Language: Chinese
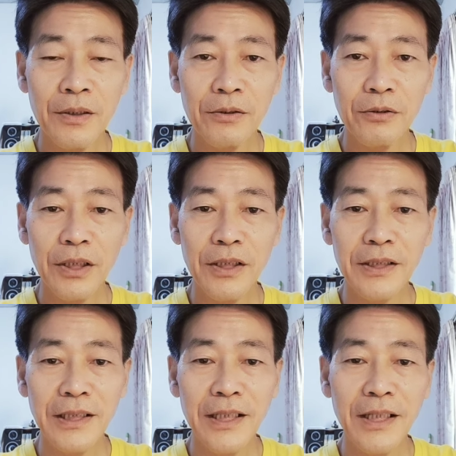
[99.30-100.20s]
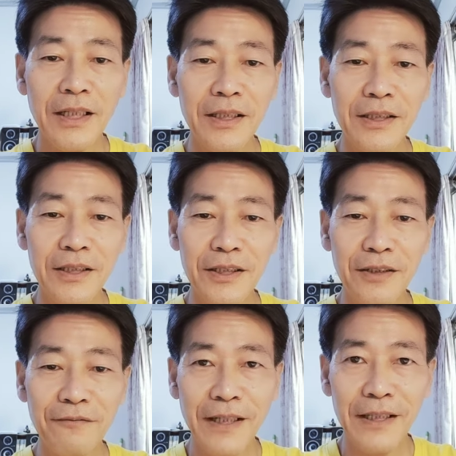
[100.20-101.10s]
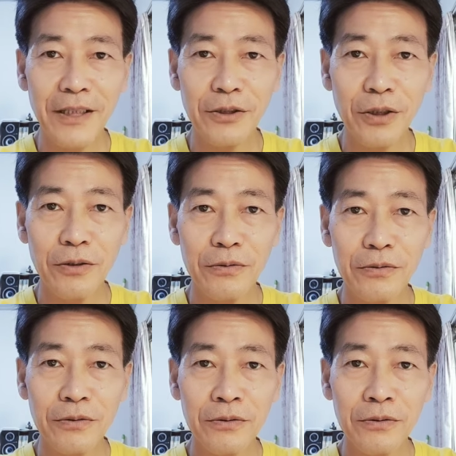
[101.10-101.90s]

所以在练习心法当中，